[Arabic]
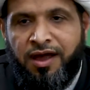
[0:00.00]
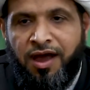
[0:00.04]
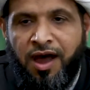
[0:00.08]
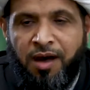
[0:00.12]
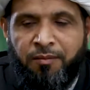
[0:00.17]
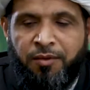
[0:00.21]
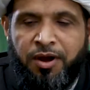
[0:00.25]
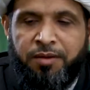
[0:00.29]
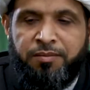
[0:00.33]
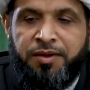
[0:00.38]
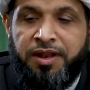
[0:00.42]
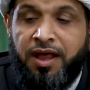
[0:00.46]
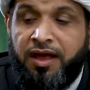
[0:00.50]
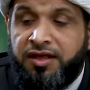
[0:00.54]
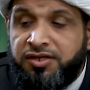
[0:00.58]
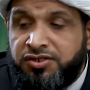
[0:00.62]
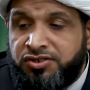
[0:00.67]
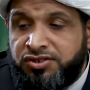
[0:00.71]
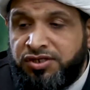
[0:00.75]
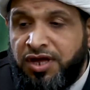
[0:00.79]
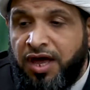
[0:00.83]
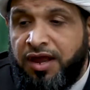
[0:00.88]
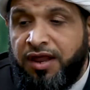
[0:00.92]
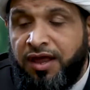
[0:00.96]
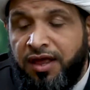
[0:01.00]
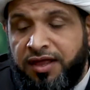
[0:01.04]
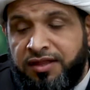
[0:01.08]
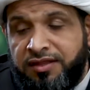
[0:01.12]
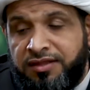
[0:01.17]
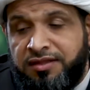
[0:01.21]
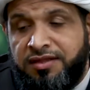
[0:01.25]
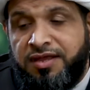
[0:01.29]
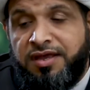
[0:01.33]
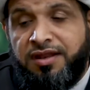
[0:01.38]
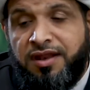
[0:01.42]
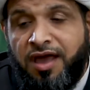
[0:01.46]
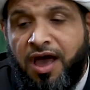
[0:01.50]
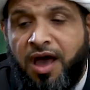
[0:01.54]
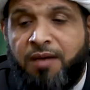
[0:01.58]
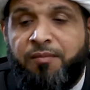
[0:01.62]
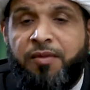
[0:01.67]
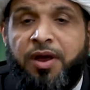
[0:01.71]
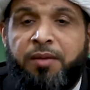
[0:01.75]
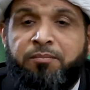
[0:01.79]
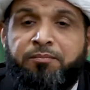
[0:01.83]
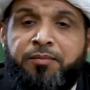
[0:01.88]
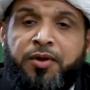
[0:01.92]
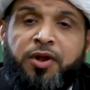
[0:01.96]
امر بتحقيق الشارع الدين
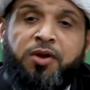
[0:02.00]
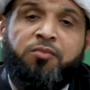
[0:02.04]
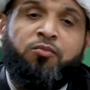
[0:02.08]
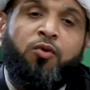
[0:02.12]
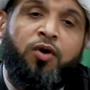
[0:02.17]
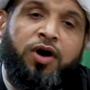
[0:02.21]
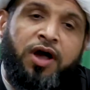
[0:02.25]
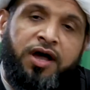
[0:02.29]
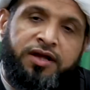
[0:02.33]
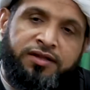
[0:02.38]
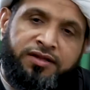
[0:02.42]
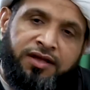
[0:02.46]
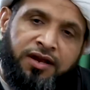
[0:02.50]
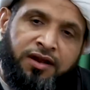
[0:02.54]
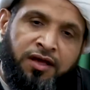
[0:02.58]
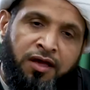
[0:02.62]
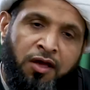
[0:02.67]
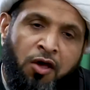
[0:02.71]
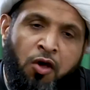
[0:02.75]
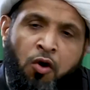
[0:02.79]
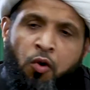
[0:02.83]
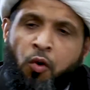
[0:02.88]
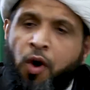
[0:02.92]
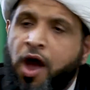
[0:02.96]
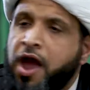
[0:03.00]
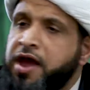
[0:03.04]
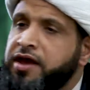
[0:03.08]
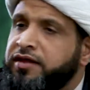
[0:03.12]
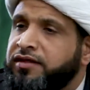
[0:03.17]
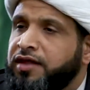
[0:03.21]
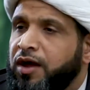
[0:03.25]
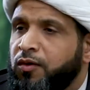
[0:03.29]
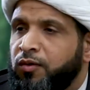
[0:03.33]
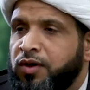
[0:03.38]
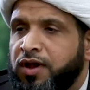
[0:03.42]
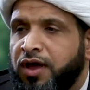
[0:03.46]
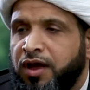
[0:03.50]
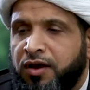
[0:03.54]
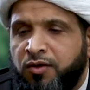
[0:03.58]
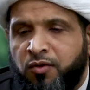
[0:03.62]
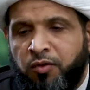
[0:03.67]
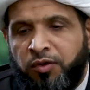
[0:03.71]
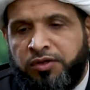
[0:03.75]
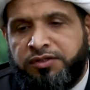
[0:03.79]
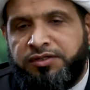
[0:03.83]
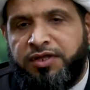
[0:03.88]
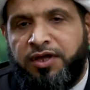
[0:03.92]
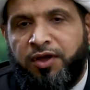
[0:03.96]
امر بالمقاتله واي دوله
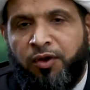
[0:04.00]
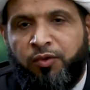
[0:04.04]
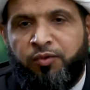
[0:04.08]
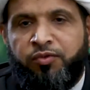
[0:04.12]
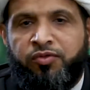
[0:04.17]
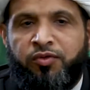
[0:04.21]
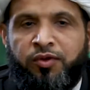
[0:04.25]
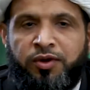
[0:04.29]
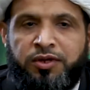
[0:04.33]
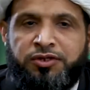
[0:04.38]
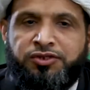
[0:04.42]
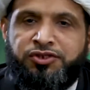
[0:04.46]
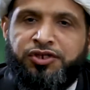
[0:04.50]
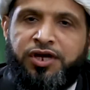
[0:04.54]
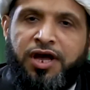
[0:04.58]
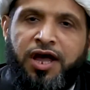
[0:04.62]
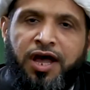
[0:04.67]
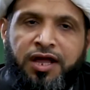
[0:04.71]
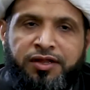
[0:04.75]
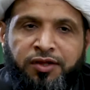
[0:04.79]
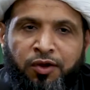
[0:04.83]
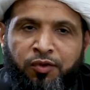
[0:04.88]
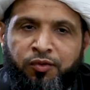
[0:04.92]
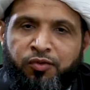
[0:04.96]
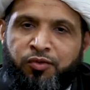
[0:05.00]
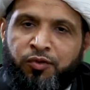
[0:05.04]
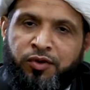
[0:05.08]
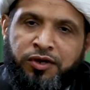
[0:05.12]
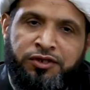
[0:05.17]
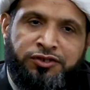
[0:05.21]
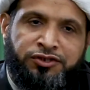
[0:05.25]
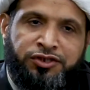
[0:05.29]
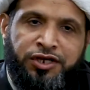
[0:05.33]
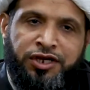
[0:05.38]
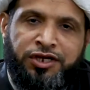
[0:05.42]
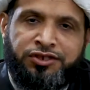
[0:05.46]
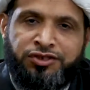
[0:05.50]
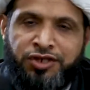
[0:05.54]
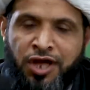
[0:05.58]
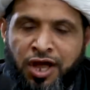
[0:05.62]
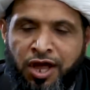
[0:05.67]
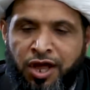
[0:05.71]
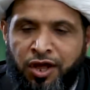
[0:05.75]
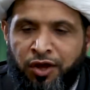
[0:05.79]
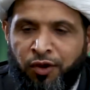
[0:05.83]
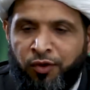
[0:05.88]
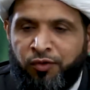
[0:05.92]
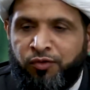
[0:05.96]
يكون عندها عنصر الجهاد عنصر الجيش
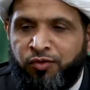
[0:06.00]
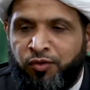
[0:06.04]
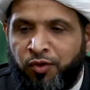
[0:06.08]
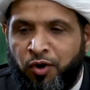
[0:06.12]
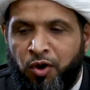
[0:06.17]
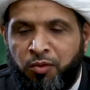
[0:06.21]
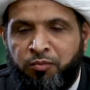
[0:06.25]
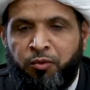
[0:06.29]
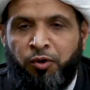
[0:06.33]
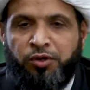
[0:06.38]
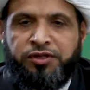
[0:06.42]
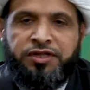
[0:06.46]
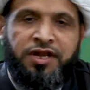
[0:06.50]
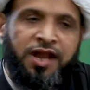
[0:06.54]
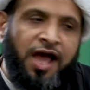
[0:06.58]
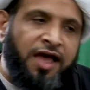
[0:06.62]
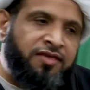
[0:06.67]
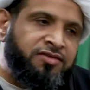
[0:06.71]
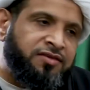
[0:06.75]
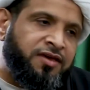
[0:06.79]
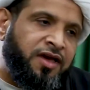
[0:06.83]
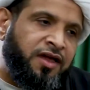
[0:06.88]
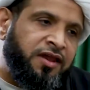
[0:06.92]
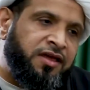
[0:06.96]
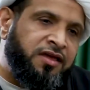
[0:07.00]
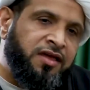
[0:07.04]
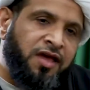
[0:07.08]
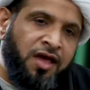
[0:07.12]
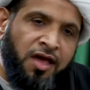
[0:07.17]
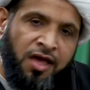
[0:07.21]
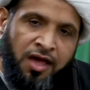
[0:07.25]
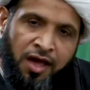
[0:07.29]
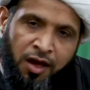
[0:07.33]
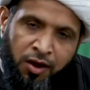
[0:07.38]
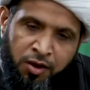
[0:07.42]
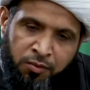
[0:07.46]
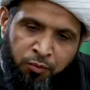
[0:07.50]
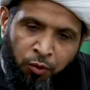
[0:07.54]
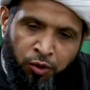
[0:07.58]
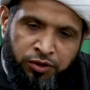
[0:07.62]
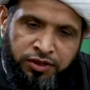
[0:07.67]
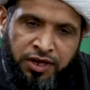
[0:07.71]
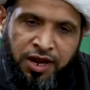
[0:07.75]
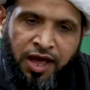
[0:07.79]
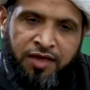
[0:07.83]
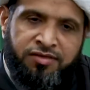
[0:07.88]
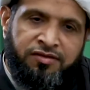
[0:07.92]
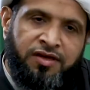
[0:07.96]
عنصر البعد العسكري
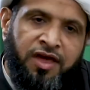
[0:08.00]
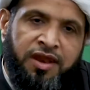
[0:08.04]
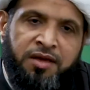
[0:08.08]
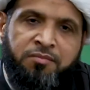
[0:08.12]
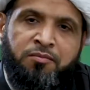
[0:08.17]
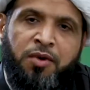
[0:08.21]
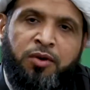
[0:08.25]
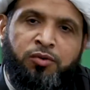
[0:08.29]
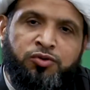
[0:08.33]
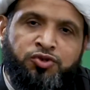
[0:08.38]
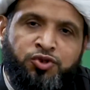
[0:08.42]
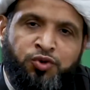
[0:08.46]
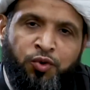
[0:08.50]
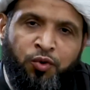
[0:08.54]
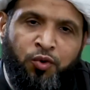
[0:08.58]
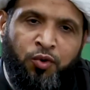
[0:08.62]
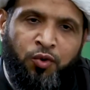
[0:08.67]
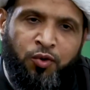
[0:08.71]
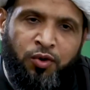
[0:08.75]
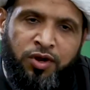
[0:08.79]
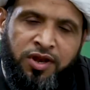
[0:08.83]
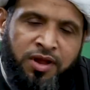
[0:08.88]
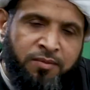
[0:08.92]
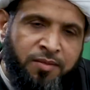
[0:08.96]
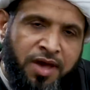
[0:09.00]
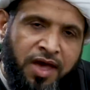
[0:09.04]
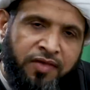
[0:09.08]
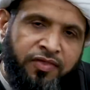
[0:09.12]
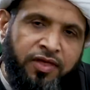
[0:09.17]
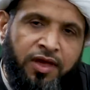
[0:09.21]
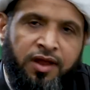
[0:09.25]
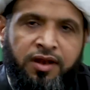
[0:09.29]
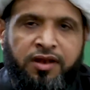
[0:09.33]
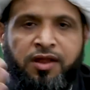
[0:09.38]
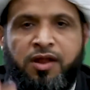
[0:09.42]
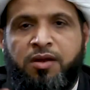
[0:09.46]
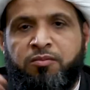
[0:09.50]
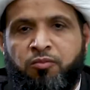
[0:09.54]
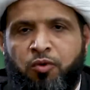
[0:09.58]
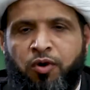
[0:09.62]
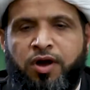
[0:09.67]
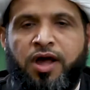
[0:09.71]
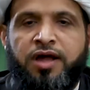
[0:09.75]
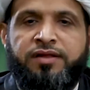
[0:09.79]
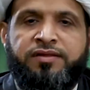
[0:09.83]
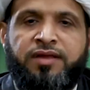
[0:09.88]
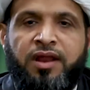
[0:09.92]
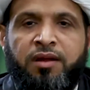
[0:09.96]
البعد العسكري موجعول لماذا
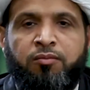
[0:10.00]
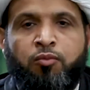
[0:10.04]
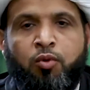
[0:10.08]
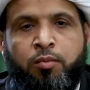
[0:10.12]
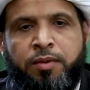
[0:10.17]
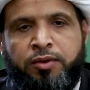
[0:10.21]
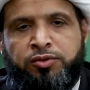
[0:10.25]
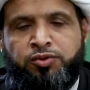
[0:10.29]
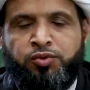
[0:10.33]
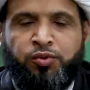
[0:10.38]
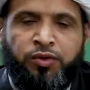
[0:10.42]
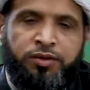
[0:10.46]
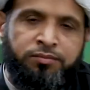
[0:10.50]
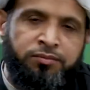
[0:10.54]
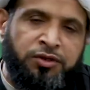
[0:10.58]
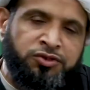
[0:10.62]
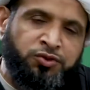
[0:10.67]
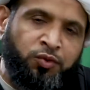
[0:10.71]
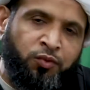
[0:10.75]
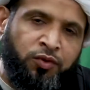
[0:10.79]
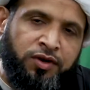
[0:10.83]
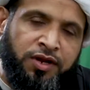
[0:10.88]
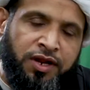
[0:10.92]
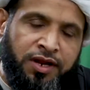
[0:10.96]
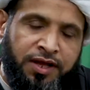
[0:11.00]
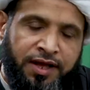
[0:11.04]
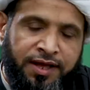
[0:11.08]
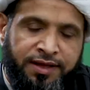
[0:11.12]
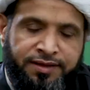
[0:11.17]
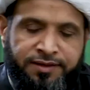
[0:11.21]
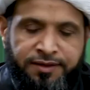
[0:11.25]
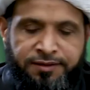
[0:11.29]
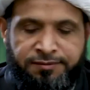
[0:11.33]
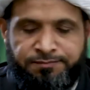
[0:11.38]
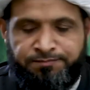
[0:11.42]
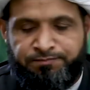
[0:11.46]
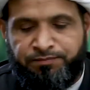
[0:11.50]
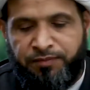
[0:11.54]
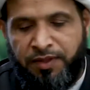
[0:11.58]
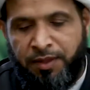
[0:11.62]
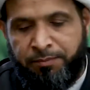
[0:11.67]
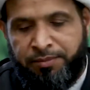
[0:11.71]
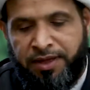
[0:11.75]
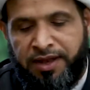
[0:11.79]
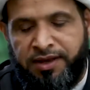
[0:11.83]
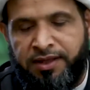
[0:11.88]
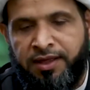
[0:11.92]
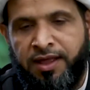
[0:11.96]
للمقاتله مو موجوع مجعول للقتل
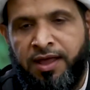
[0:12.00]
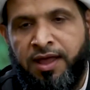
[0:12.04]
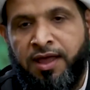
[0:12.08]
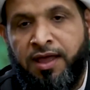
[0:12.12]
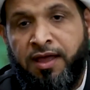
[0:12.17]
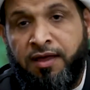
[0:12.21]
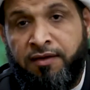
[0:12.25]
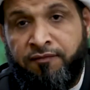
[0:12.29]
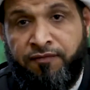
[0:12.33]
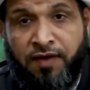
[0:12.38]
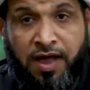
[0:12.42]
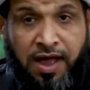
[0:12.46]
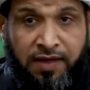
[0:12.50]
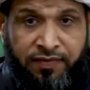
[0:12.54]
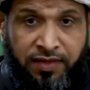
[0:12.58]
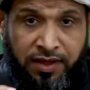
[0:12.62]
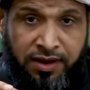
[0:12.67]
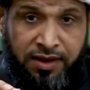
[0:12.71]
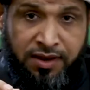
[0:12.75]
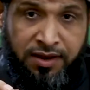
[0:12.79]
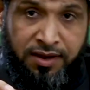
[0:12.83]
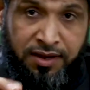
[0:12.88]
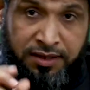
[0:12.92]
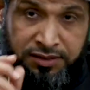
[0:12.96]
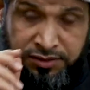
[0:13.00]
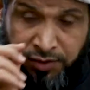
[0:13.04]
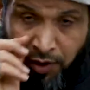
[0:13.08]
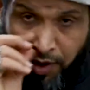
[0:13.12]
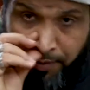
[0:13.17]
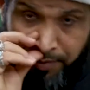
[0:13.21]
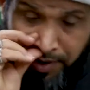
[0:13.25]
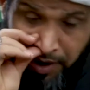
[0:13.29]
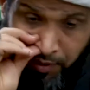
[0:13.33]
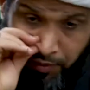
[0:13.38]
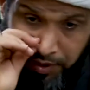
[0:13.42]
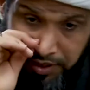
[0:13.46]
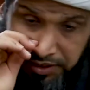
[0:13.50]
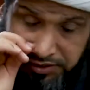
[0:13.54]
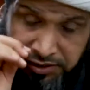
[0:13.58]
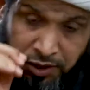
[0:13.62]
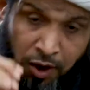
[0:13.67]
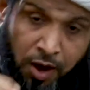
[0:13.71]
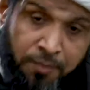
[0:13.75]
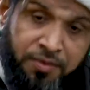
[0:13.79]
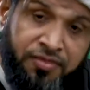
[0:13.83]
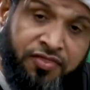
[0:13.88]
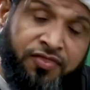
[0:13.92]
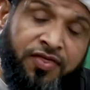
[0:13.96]
بالي فهذا الجواب الاول
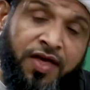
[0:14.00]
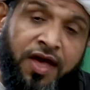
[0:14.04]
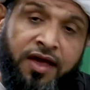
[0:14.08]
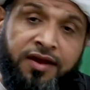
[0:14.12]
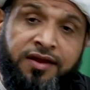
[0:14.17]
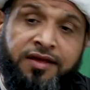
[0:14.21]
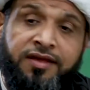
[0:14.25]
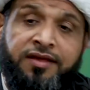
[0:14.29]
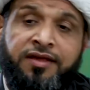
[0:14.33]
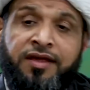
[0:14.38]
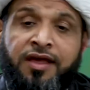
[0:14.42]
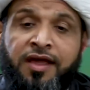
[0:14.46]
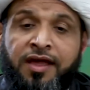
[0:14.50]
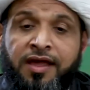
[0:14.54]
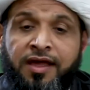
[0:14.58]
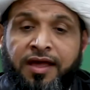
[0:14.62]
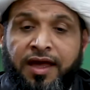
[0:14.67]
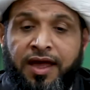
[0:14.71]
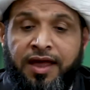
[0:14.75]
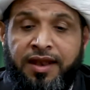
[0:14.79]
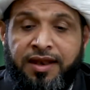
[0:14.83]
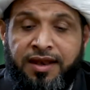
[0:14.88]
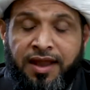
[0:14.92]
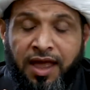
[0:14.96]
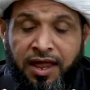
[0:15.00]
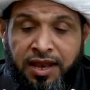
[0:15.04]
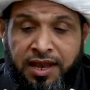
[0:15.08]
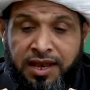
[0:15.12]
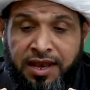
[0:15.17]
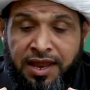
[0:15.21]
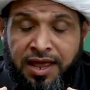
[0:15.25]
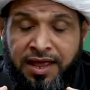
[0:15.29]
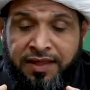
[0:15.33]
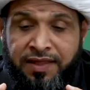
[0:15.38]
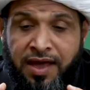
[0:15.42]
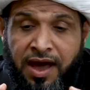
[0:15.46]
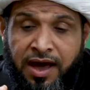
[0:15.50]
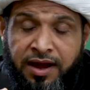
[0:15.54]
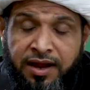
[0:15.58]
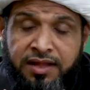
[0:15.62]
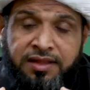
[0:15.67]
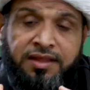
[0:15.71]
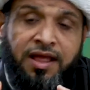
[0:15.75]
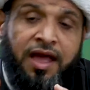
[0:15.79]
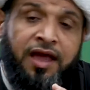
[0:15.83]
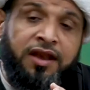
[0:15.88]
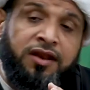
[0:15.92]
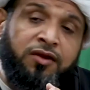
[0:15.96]
الجواب الثاني ان احنا اذا
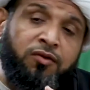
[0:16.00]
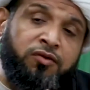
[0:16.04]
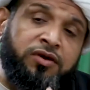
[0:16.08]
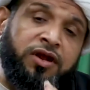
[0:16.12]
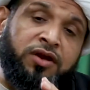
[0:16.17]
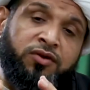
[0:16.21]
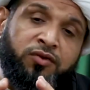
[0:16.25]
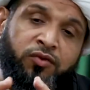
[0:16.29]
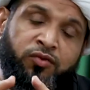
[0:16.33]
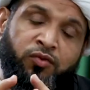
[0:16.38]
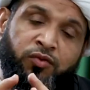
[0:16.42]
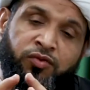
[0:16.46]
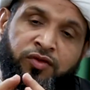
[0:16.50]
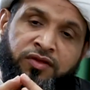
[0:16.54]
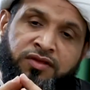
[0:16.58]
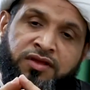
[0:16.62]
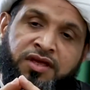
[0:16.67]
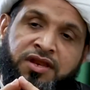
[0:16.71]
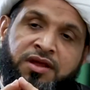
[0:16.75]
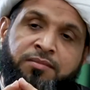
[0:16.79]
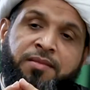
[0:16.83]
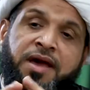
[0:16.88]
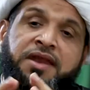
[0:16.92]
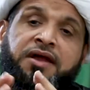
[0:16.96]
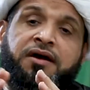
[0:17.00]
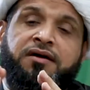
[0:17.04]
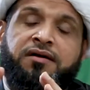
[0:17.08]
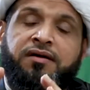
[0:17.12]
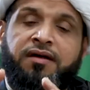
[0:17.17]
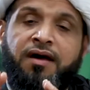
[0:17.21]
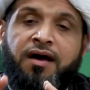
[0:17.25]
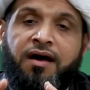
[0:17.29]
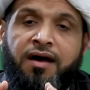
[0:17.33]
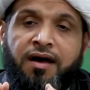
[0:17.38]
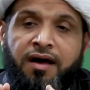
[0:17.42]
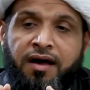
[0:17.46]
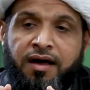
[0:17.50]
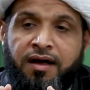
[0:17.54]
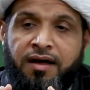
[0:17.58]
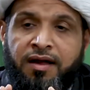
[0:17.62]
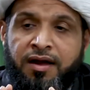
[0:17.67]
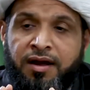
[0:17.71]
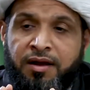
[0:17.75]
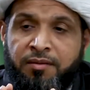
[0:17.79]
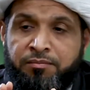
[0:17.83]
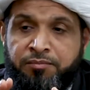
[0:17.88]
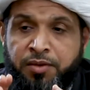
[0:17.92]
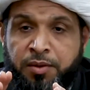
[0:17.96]
اردنا ان نقرا النصوص الدينيه ما نقراها
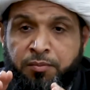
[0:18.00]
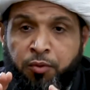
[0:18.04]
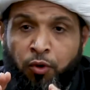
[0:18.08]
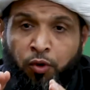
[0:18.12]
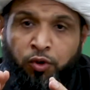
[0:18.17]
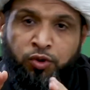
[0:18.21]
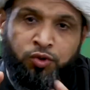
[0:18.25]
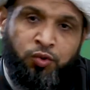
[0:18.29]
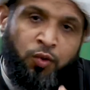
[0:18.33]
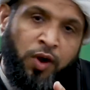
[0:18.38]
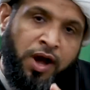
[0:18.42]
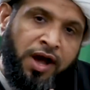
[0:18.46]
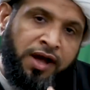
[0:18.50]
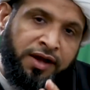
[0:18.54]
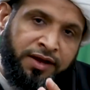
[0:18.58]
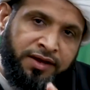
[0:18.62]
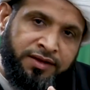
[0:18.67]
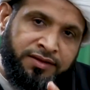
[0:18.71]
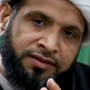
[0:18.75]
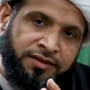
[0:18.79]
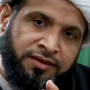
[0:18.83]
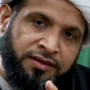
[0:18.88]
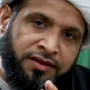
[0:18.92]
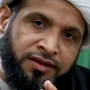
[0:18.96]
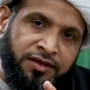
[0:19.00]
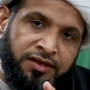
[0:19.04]
ببعد واحد